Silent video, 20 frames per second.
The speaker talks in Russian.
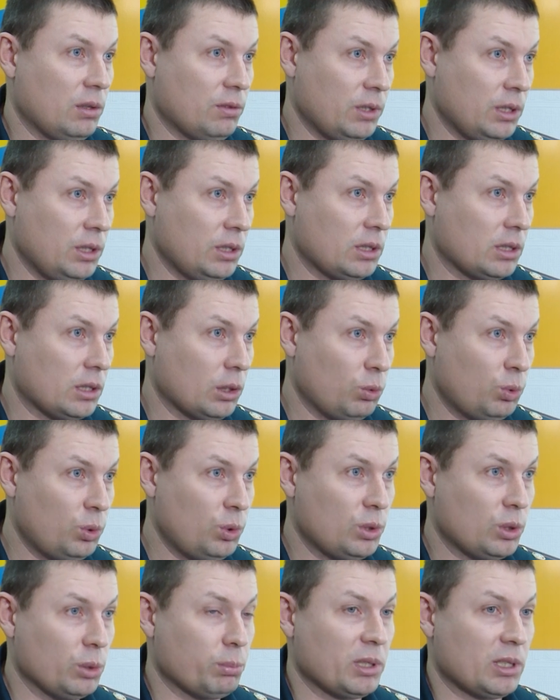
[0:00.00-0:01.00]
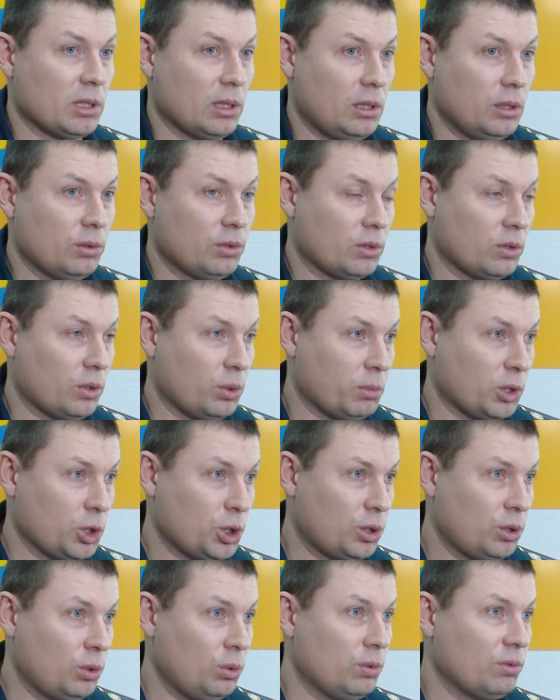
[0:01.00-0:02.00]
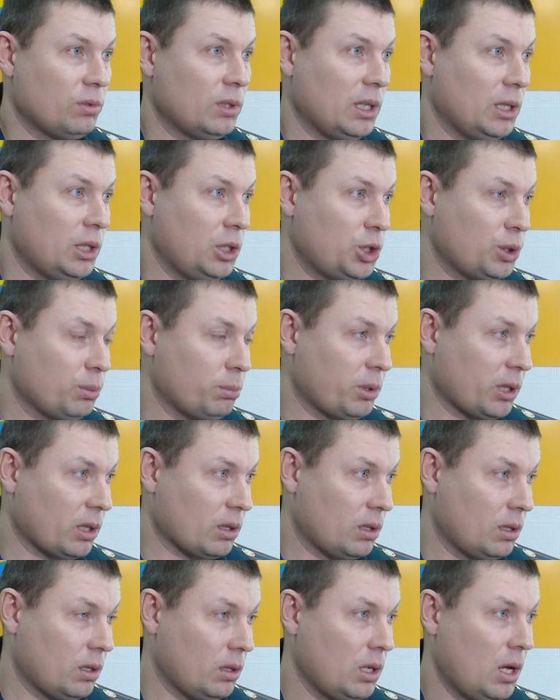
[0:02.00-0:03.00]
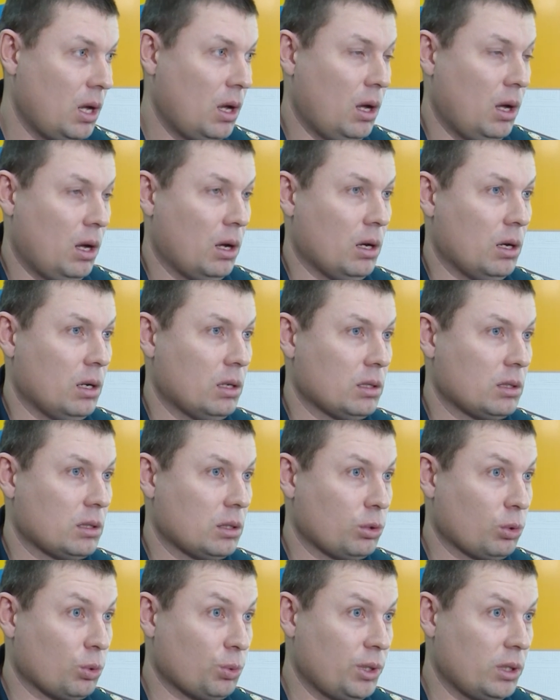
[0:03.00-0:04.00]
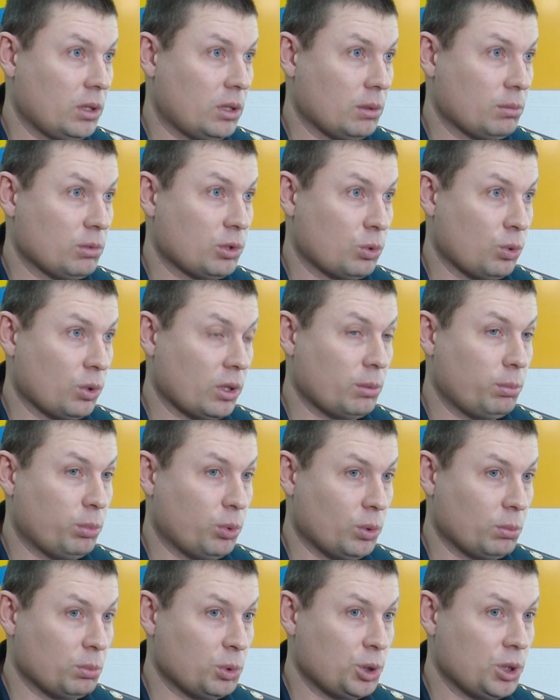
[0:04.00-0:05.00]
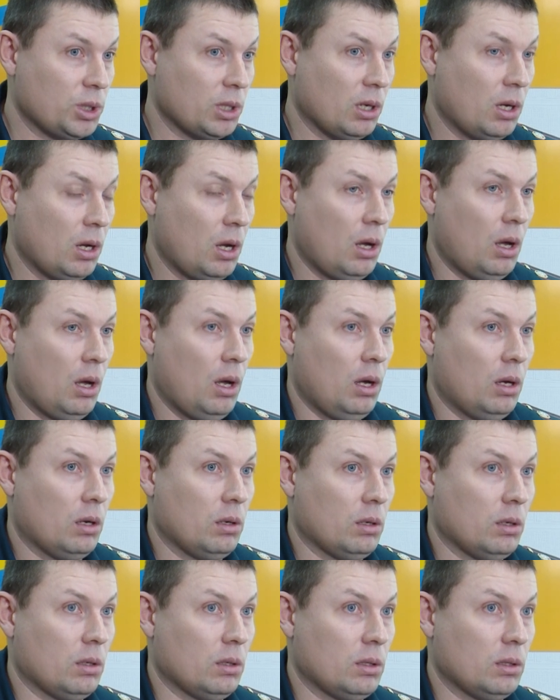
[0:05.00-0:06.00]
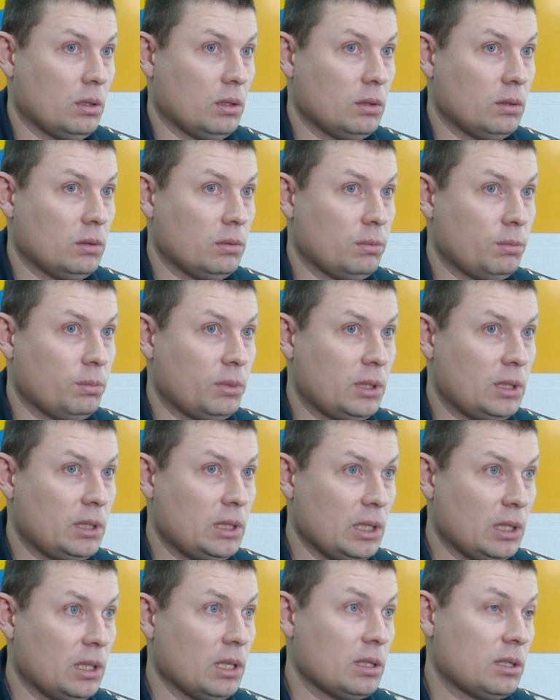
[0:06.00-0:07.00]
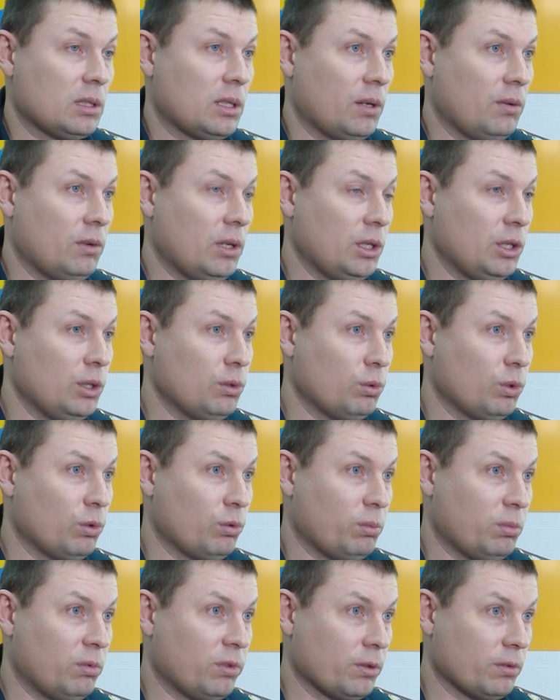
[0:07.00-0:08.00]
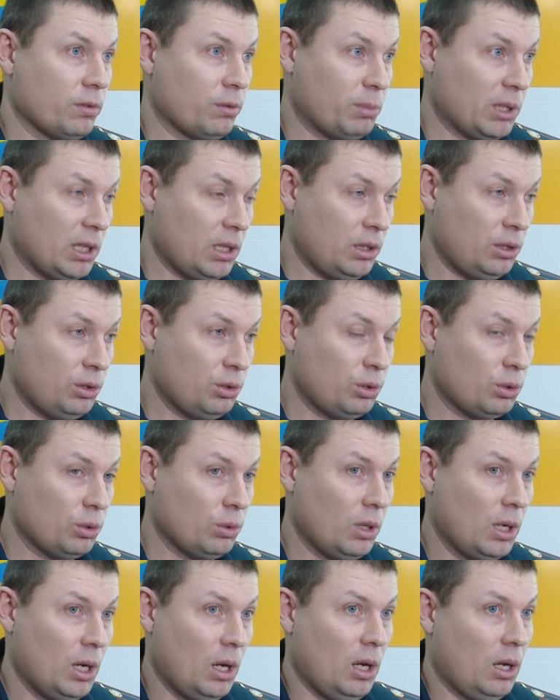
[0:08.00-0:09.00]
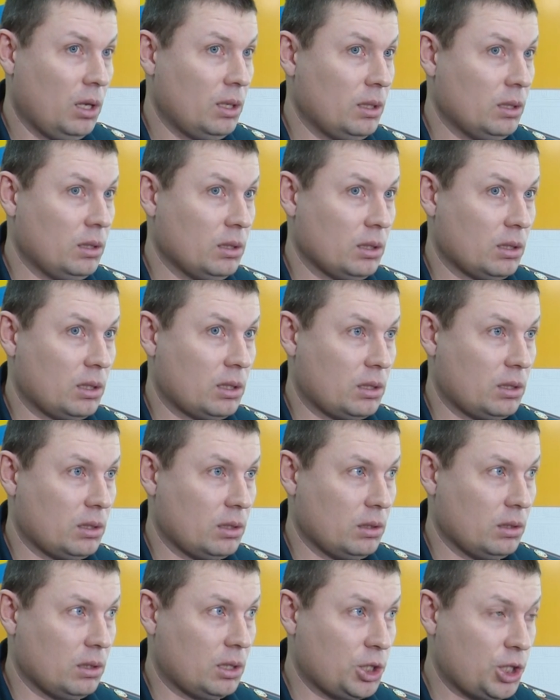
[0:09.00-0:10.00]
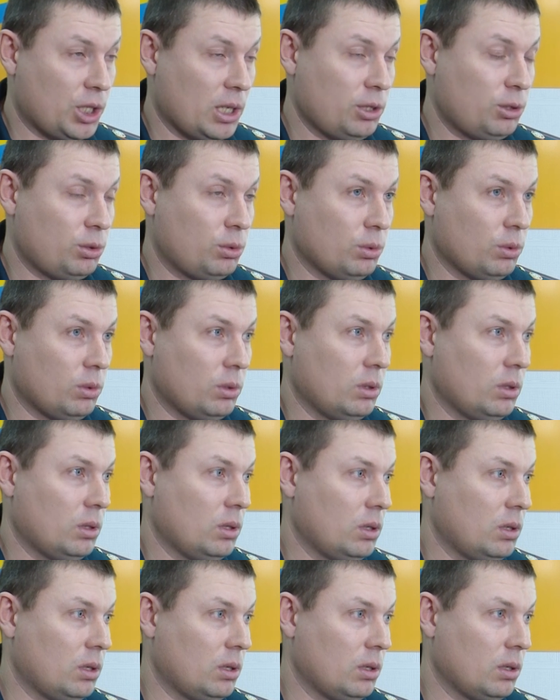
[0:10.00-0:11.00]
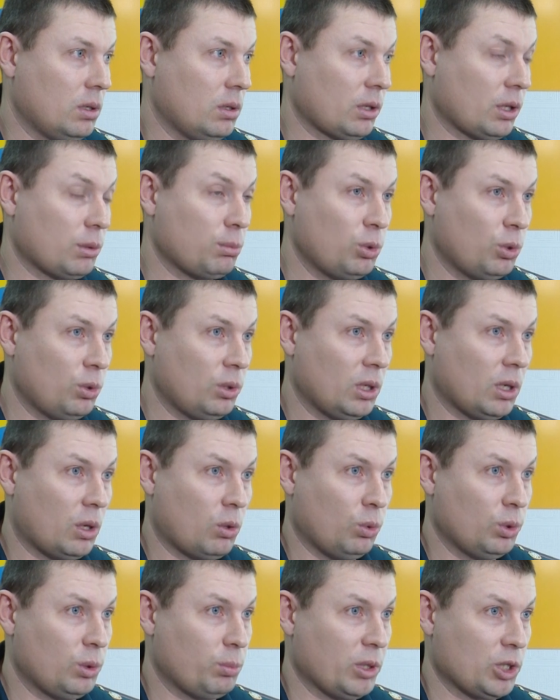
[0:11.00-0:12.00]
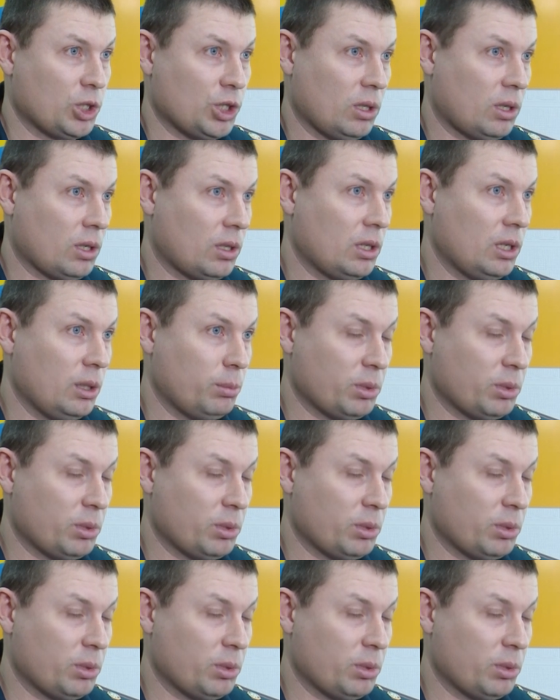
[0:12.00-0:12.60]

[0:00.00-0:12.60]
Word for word: и вынес на улицу, посадил в свою машину и в дальнейшем передал э, сотрудникам скорой помощи. Э, те доставили его в больницу, и, э, к счастью, а, ребенок от пожара не